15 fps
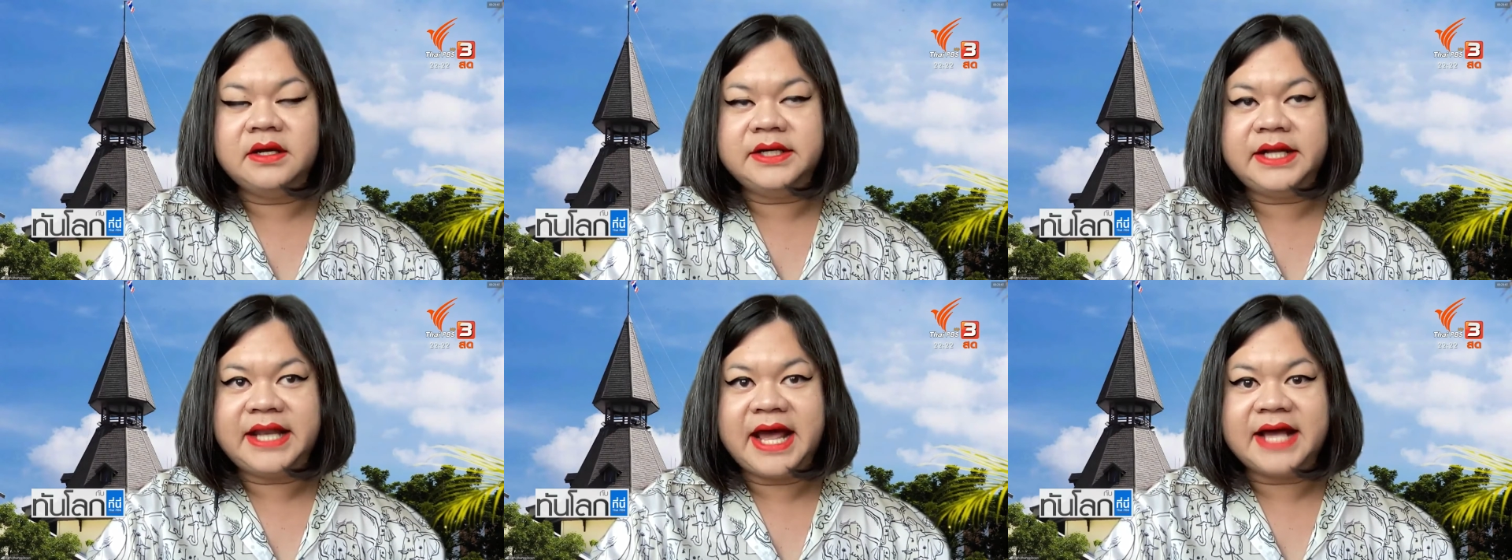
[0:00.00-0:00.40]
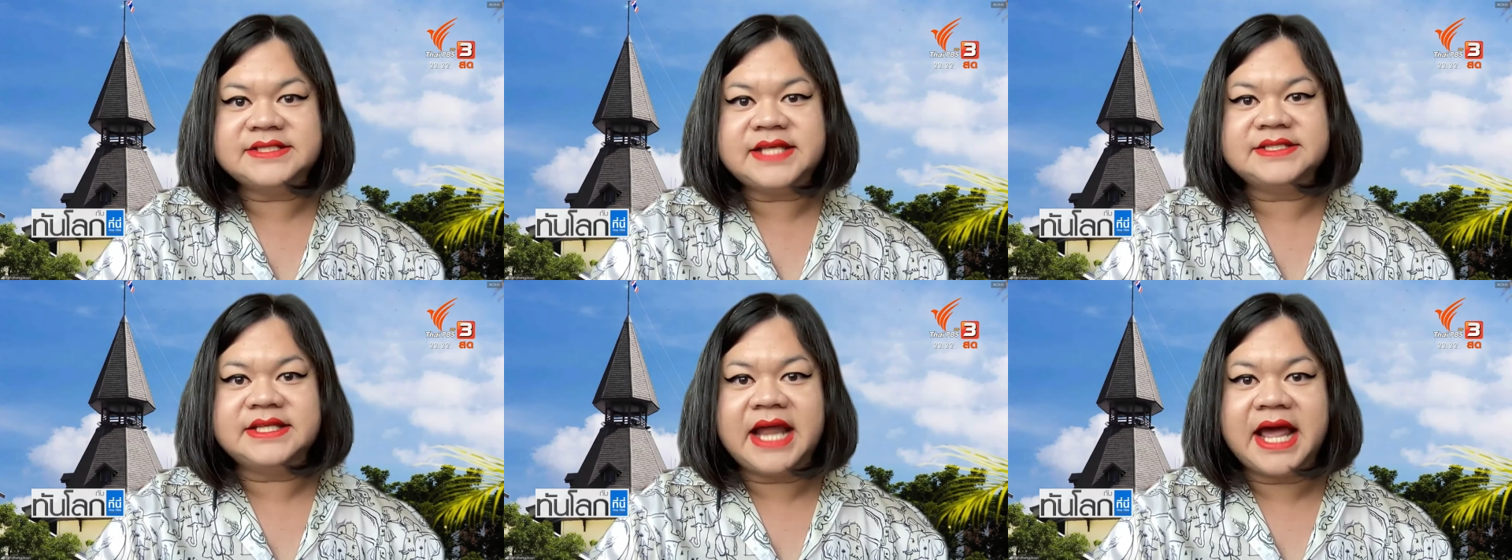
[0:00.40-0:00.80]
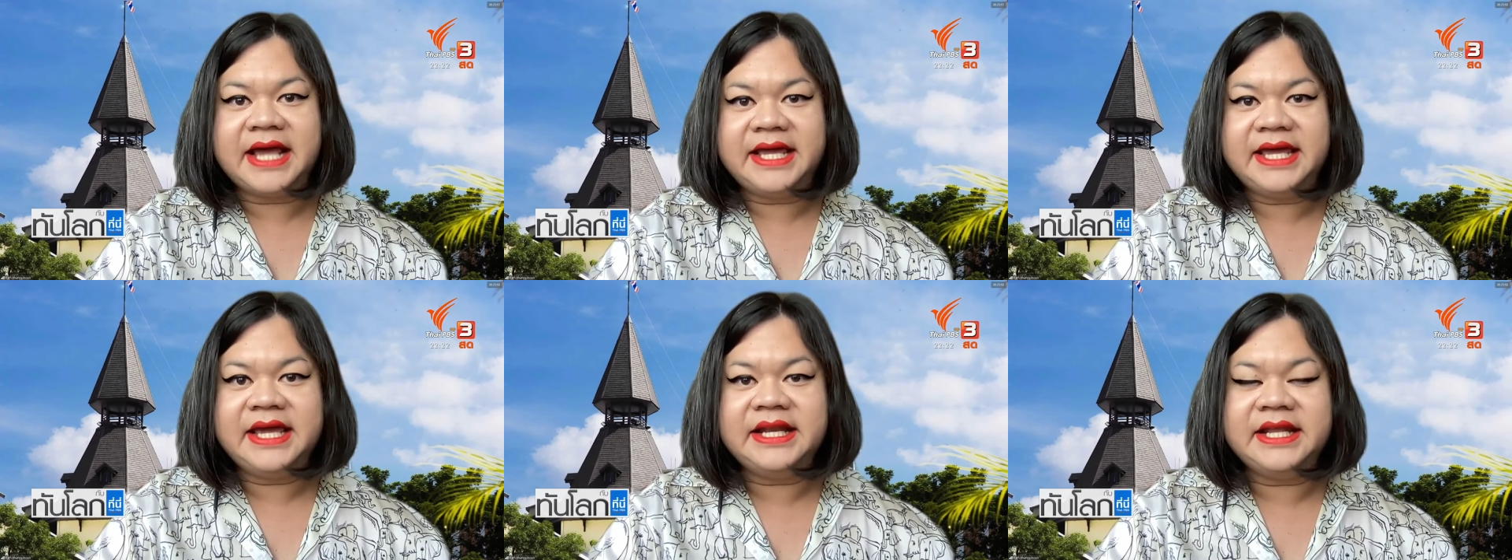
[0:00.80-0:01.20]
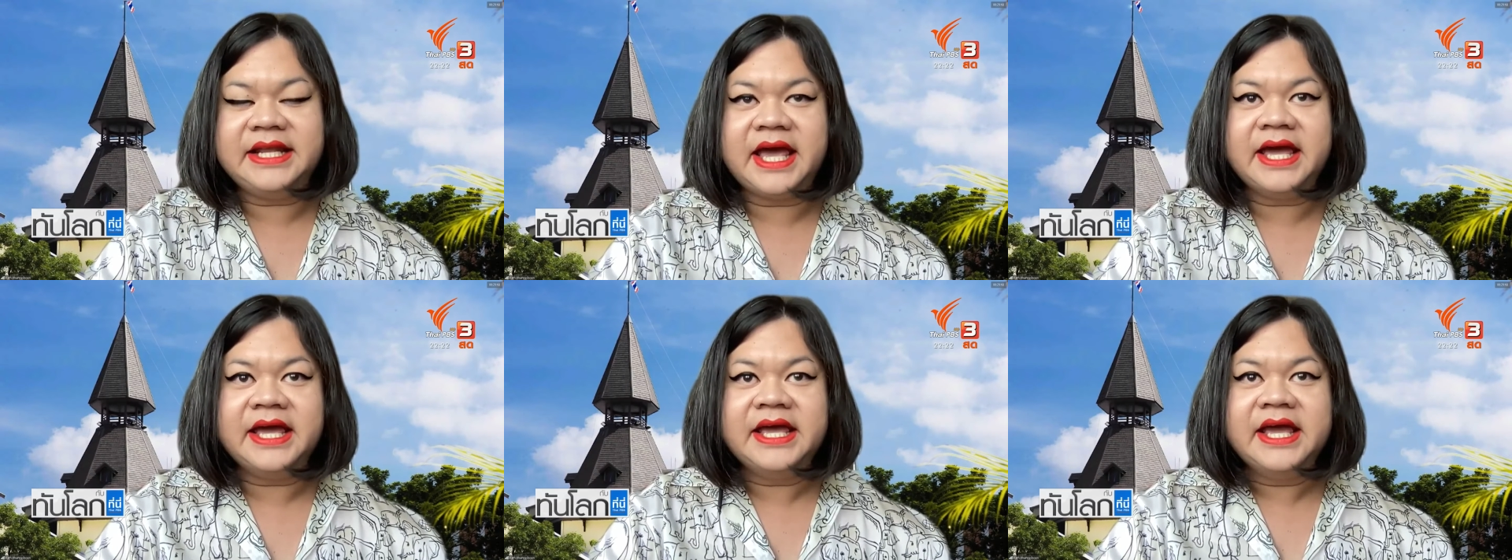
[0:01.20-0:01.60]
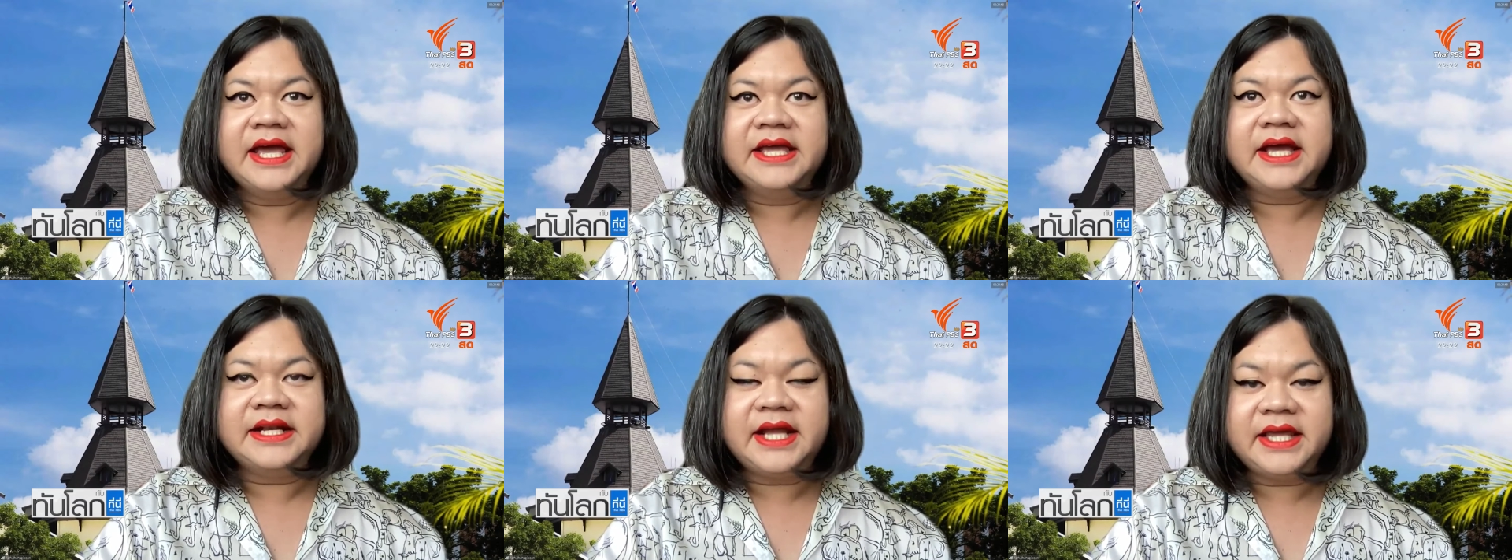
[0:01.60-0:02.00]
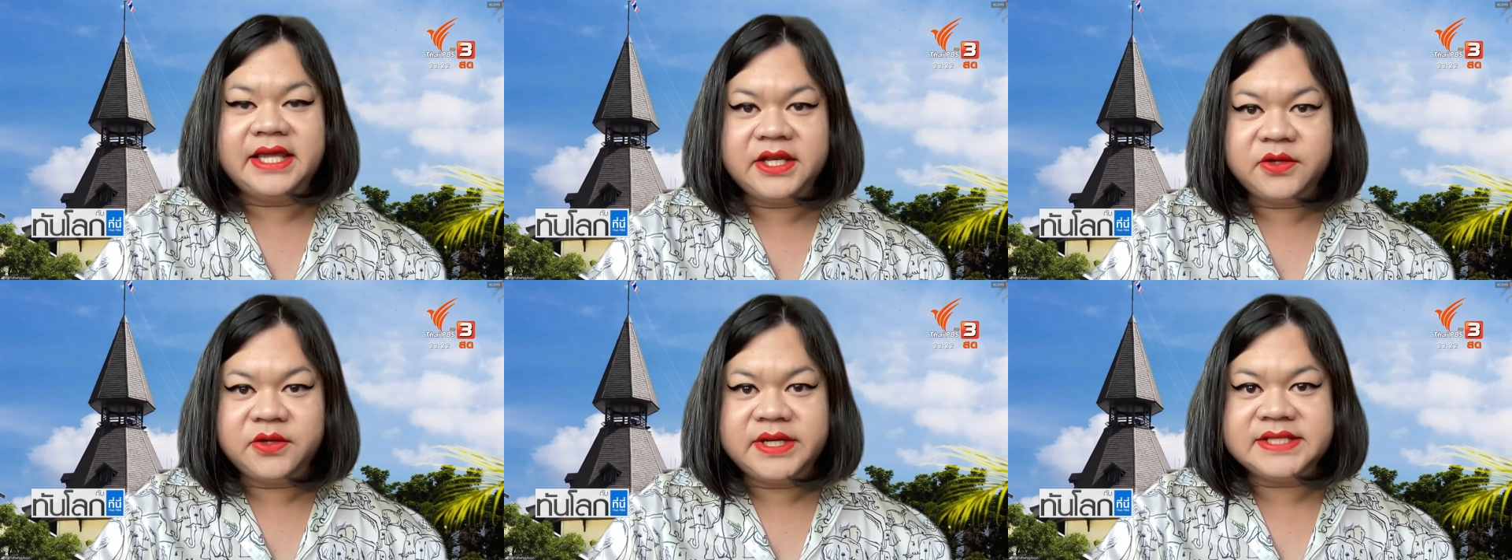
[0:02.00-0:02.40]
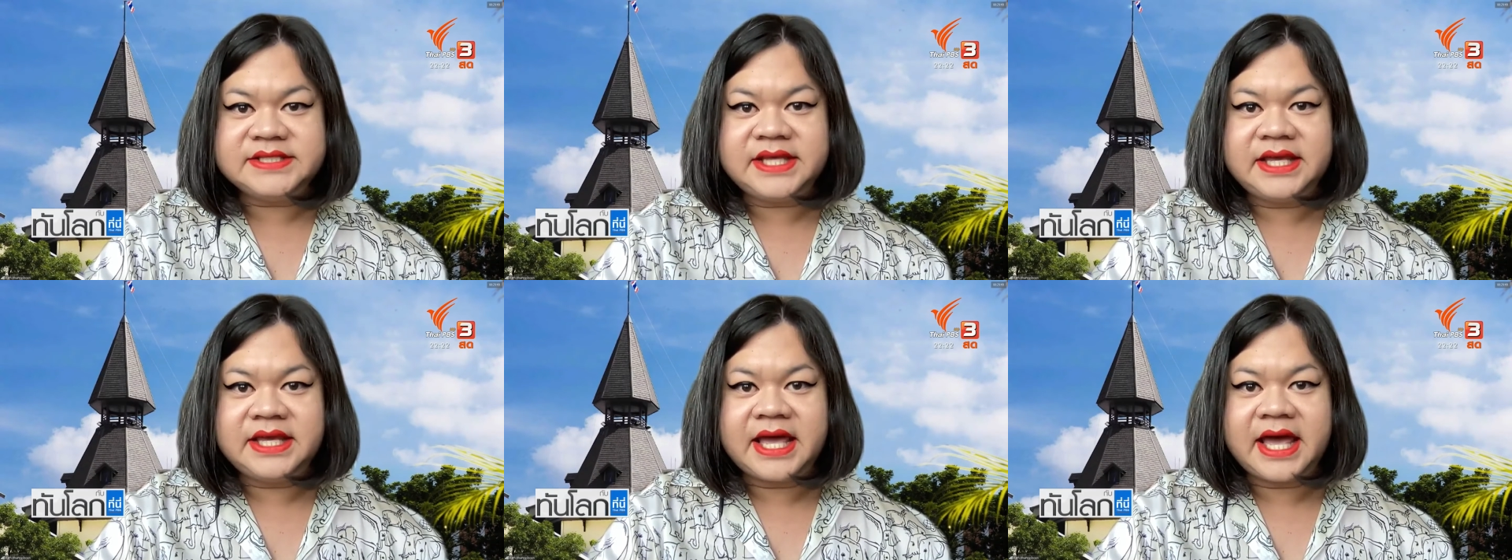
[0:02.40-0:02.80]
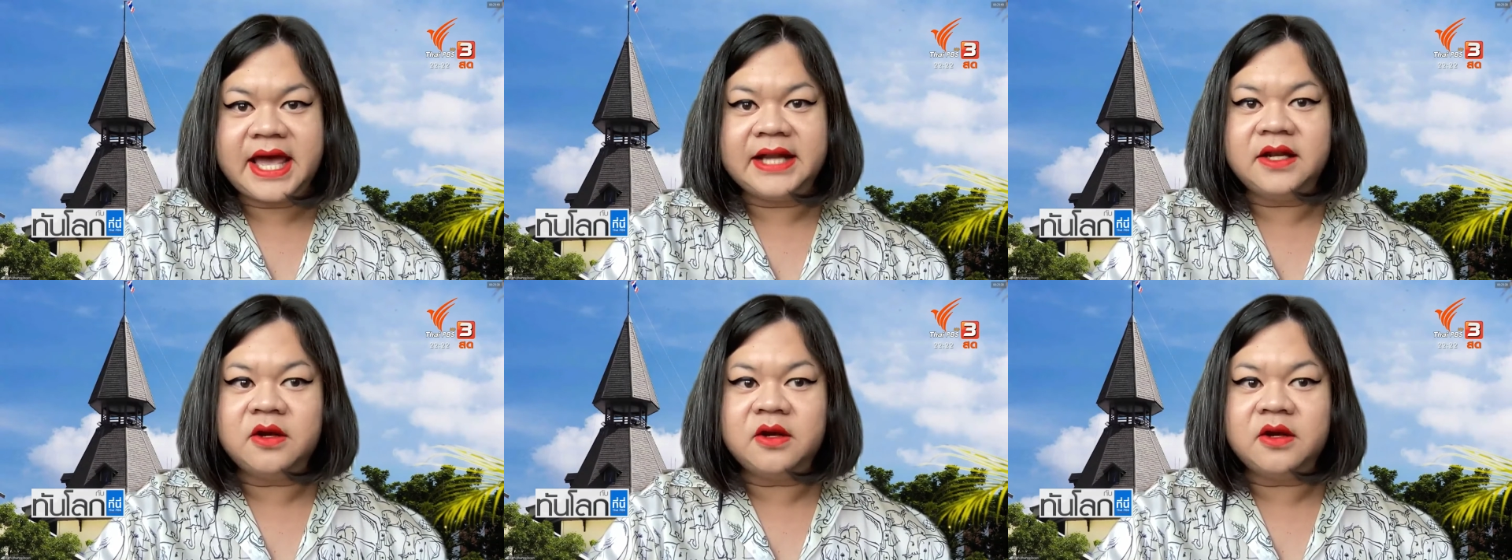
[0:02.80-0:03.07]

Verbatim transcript: ในทางศาสนาเองเนี่ยอย่างในอินโดนีเซีย